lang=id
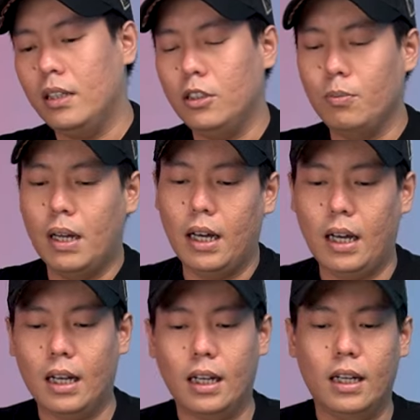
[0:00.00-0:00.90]
di
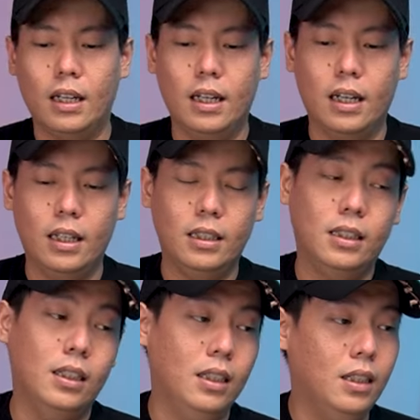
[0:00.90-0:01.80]
sebelah kanan
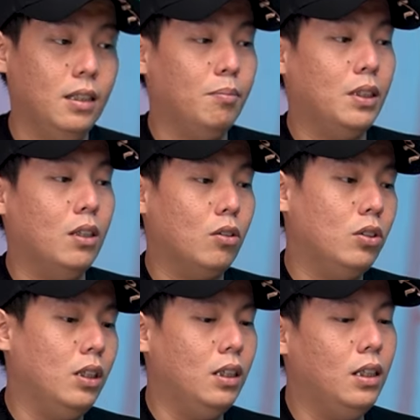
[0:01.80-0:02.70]
dari si mesin
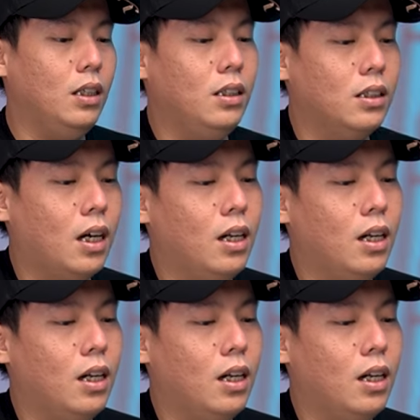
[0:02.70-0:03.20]
roasting ini